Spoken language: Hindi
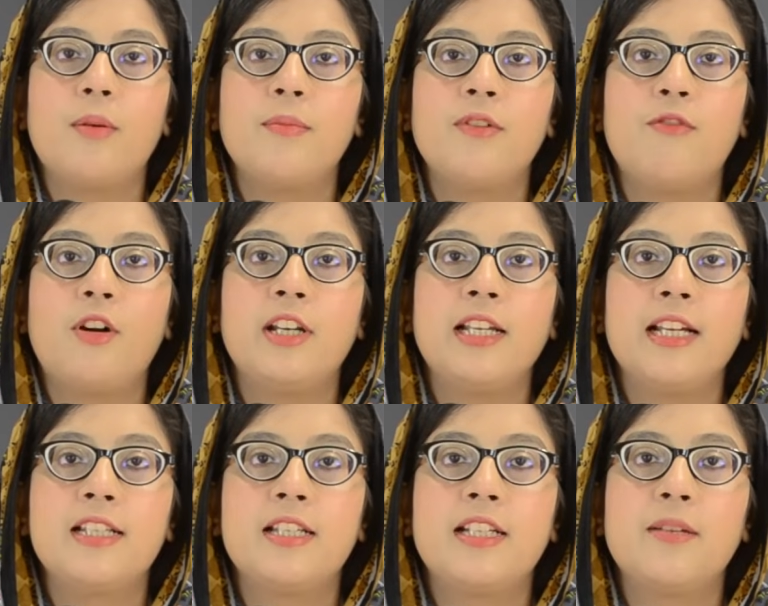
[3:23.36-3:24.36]
अपने फॉलिक
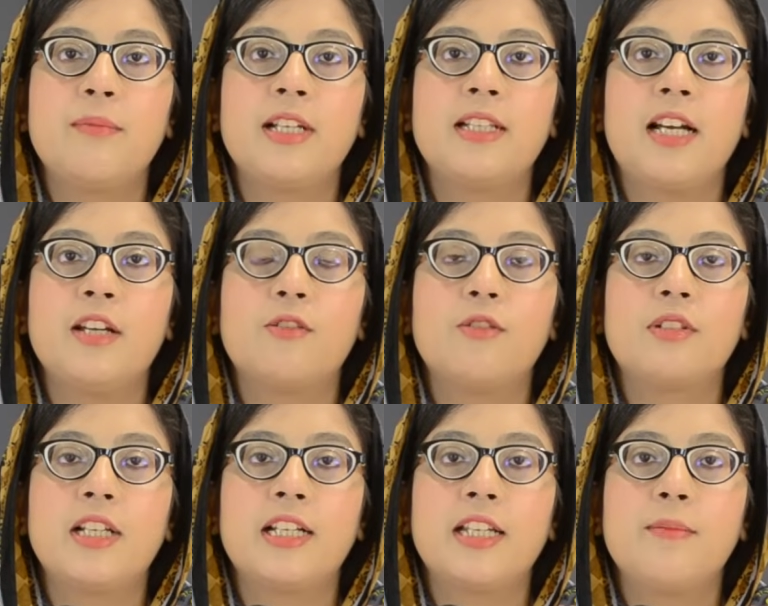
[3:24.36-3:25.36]
एसिड की मकदार को
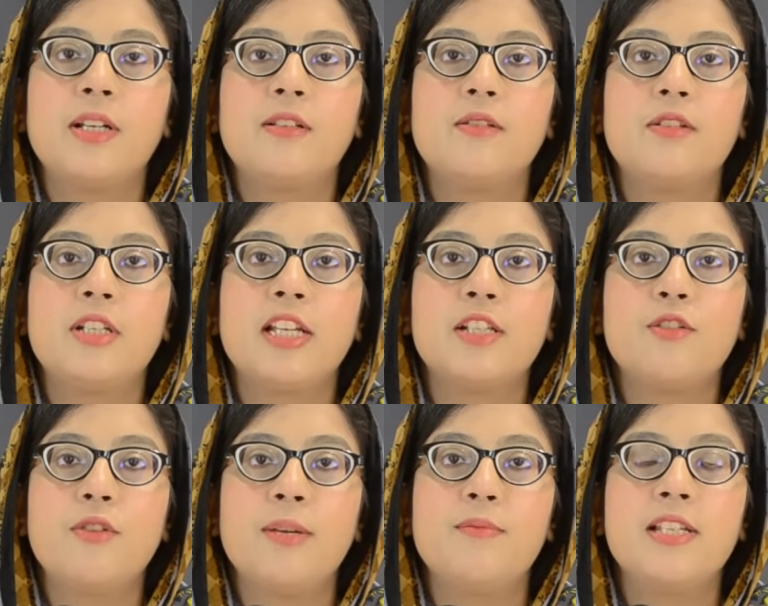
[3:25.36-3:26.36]
तकरीबन 600
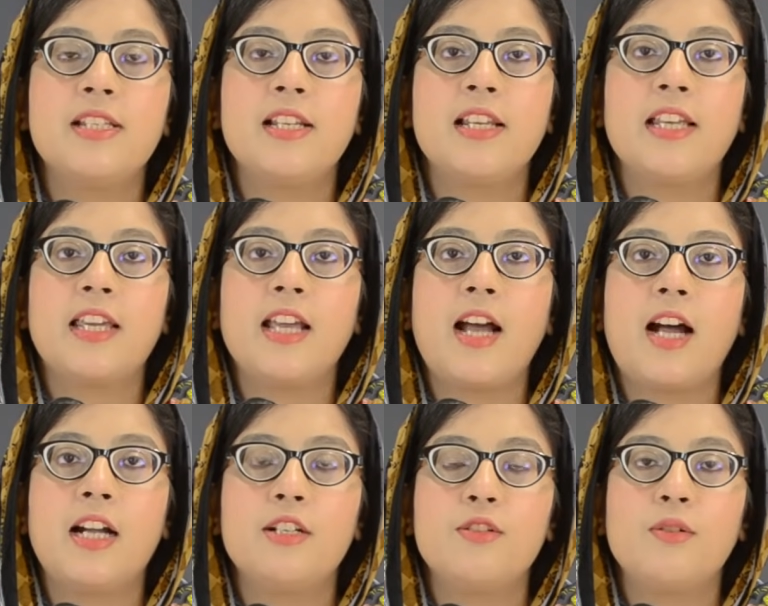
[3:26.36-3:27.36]
सौ से लेके
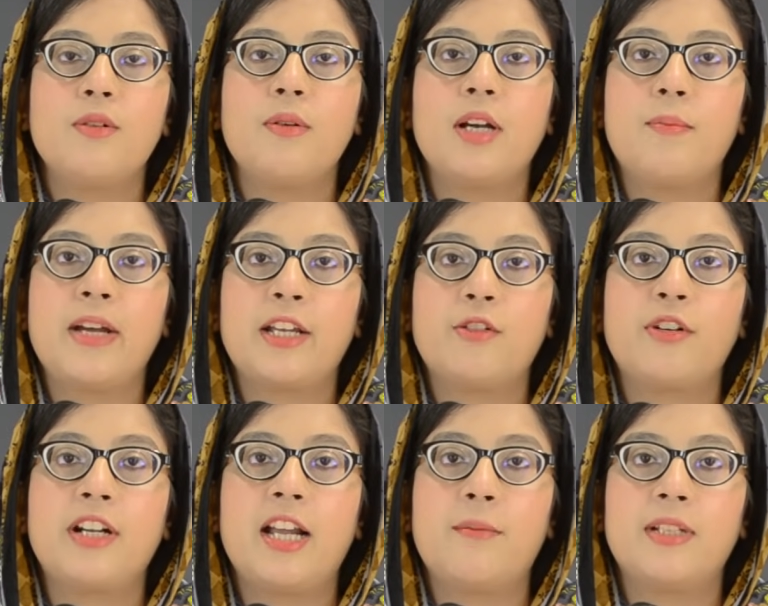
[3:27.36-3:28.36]
800
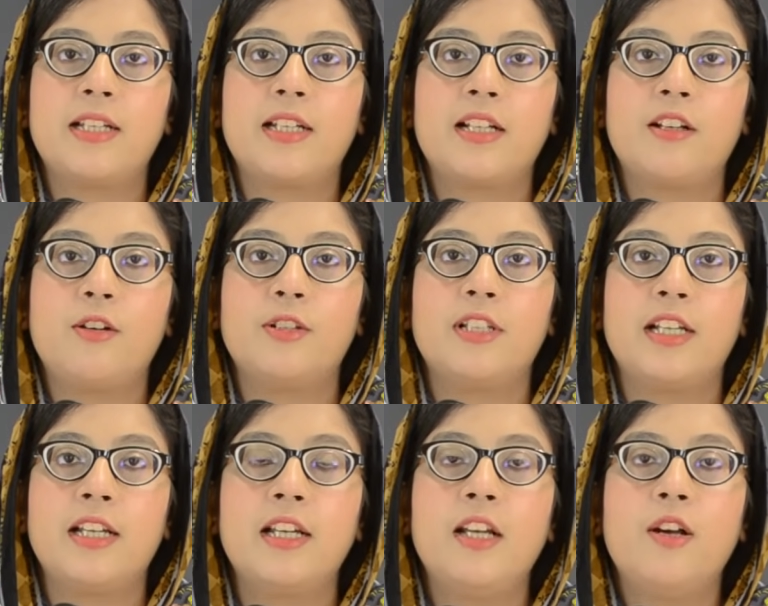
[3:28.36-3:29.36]
माइक्रोग्राम तक रखना होता
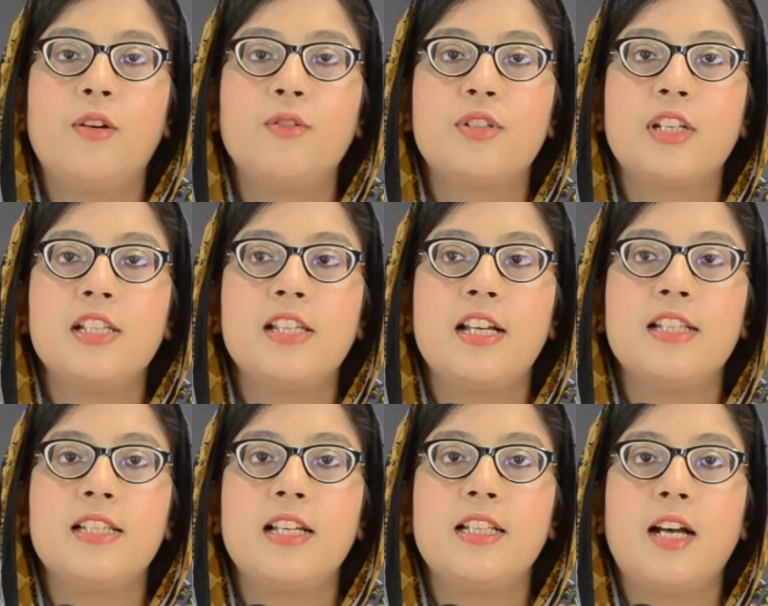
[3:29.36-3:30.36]
है उसके साथ
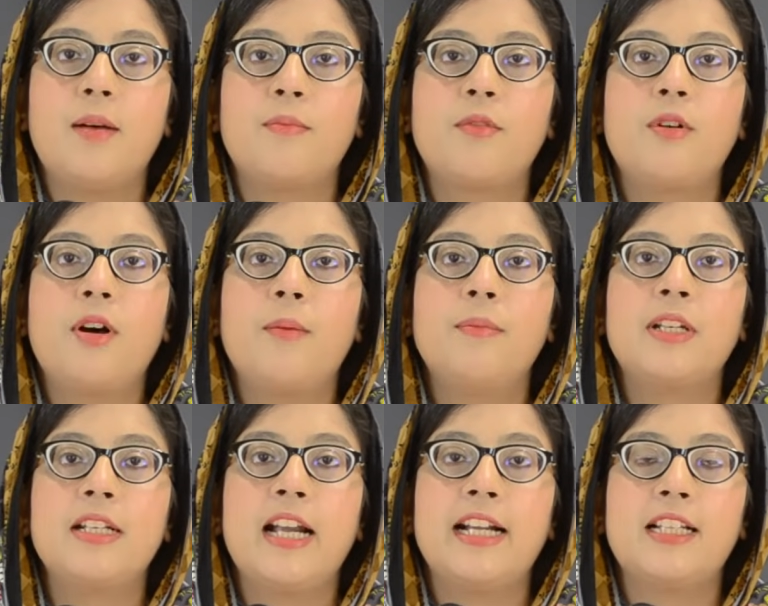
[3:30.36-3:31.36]
साथ आपको
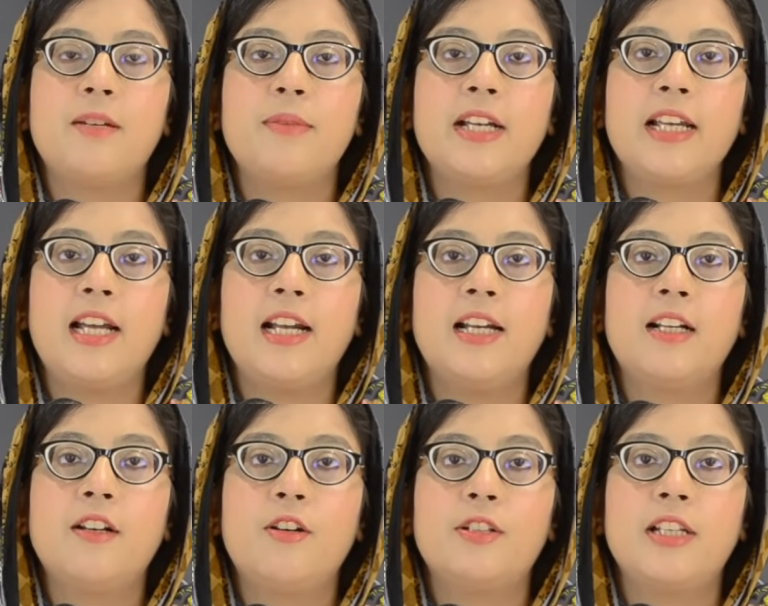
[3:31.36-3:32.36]
अपनी डाइट का भी ख्याल
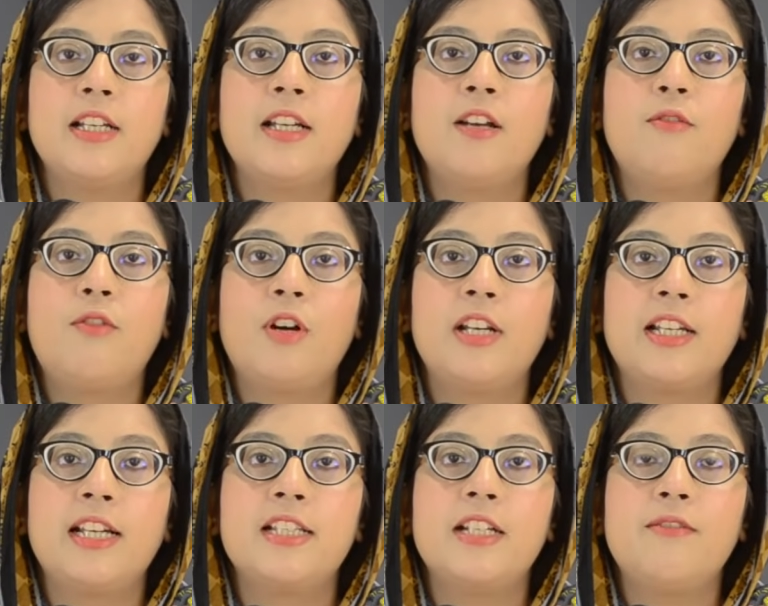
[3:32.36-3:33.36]
रखना होता है
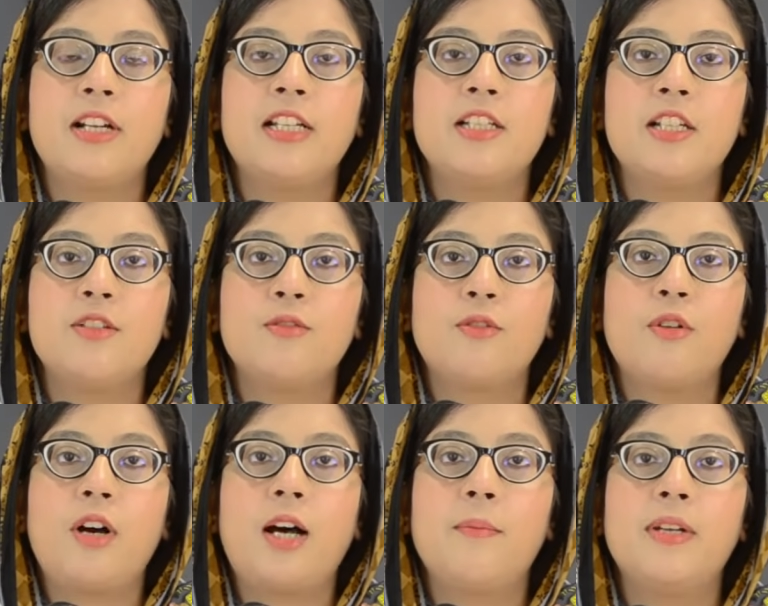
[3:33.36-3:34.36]
फॉलिक एसिड वाली चीज़ों
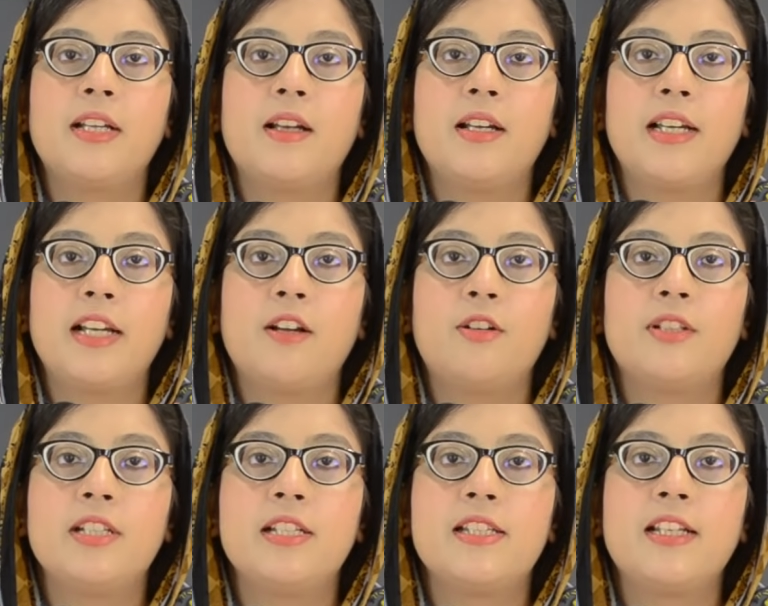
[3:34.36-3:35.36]
को आपने लेना
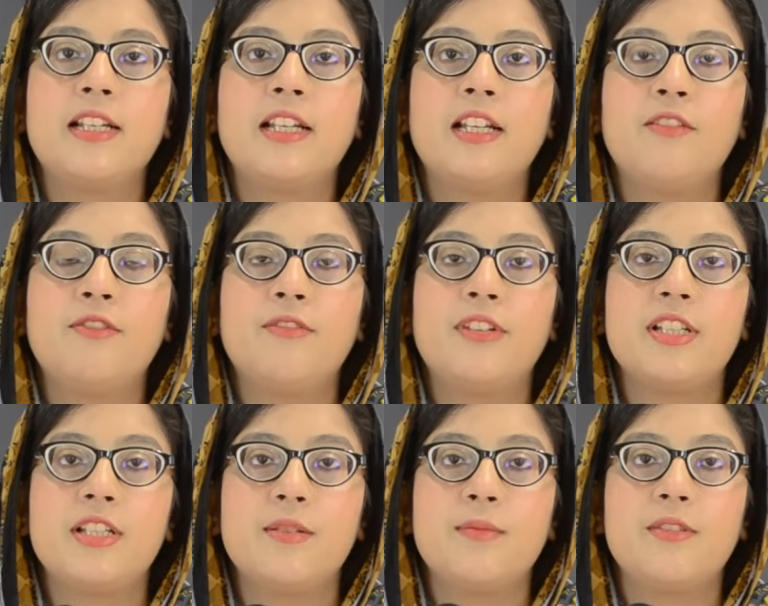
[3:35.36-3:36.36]
होता है जैसे ग्रीन लीफी
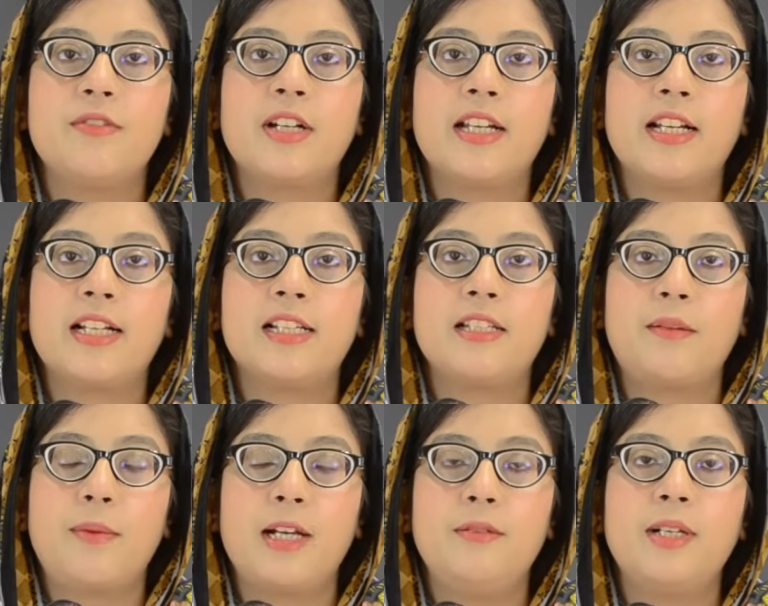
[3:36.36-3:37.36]
वेजिटेबल्स वगैरह का
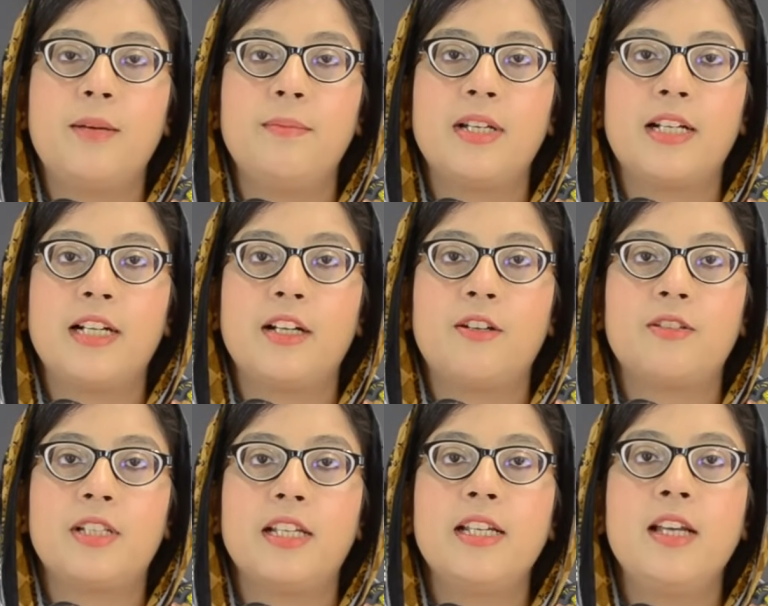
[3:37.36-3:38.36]
इस्तेमाल भी आपने करना
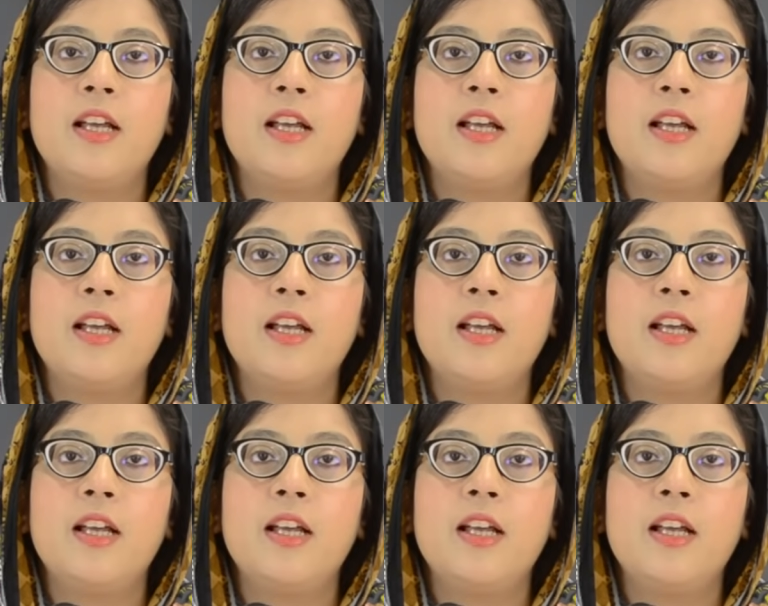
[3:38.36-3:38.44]
होता है